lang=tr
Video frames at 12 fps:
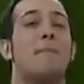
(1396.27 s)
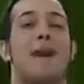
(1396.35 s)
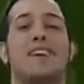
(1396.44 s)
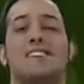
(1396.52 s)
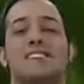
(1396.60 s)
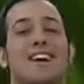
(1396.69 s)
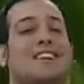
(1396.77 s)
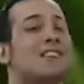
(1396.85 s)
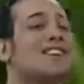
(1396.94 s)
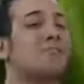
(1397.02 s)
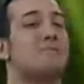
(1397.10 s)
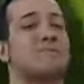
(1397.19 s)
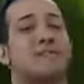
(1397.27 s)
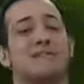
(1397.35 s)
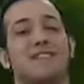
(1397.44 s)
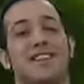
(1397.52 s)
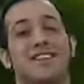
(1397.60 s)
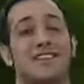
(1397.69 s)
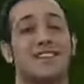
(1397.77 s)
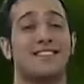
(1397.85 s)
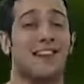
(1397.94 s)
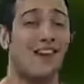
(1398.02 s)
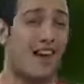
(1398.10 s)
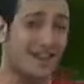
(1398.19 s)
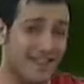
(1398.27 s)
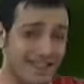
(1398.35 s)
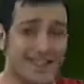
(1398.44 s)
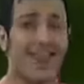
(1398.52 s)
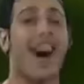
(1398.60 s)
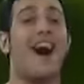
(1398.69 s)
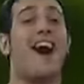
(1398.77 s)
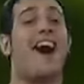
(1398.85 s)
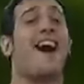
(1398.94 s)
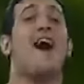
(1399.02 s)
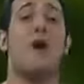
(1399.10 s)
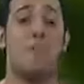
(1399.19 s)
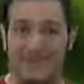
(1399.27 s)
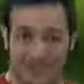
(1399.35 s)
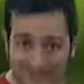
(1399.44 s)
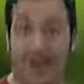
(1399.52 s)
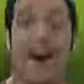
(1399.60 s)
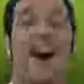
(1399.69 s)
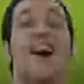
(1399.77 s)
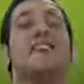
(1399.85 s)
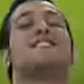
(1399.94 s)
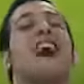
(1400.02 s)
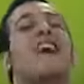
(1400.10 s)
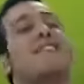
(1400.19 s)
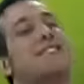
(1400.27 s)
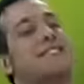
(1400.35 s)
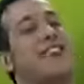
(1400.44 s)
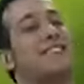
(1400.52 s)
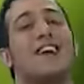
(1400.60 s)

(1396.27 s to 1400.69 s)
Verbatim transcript: Arkadaşlar yani gerçekten zaman ötesinden bir video yani. SMS'i tanıtıyorum ben.